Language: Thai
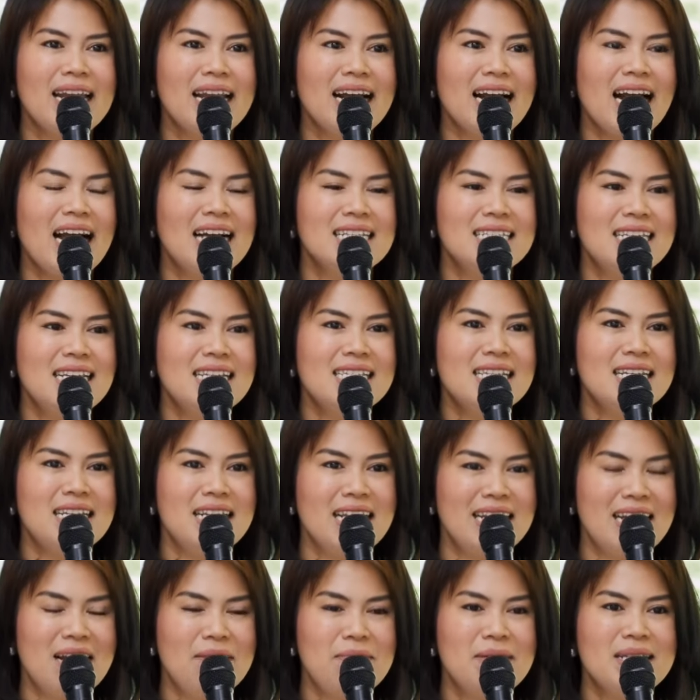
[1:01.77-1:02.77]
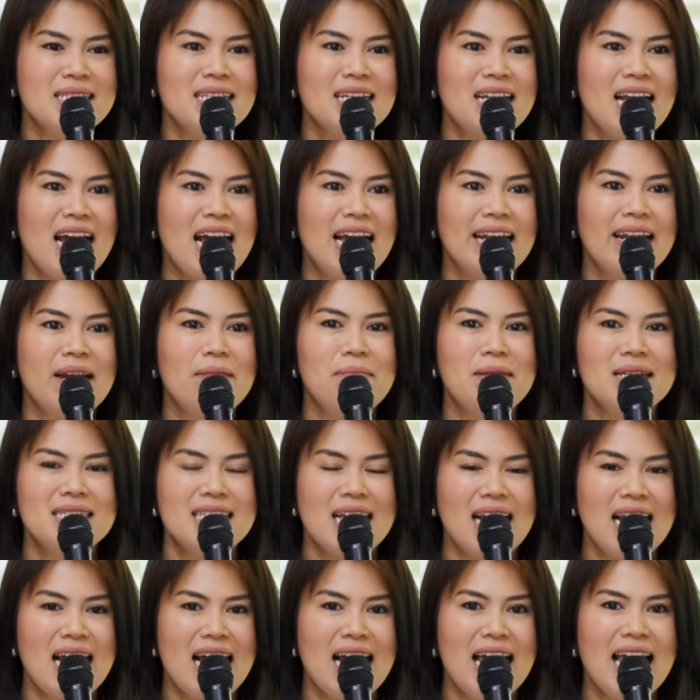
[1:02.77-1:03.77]
นะคะที่เสถียรธรรมสถานธรรม
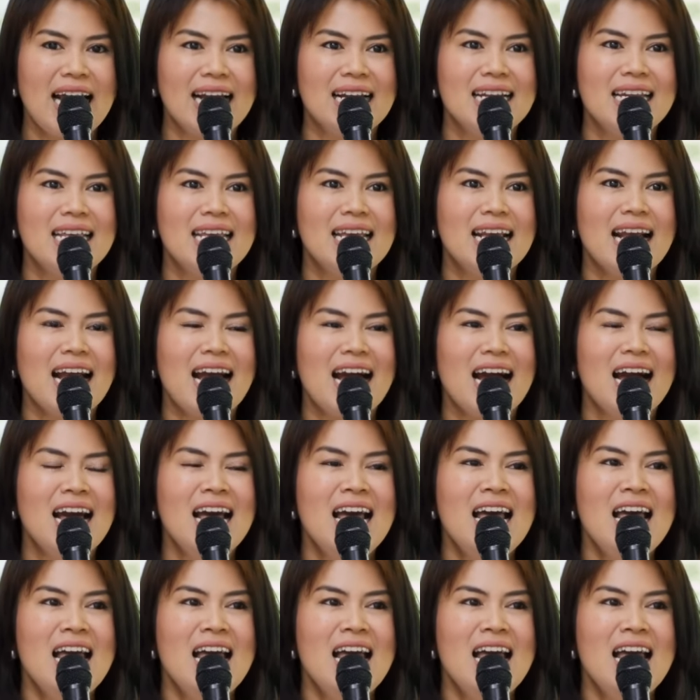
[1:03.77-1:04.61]
ศาลาแห่งนี้ค่ะ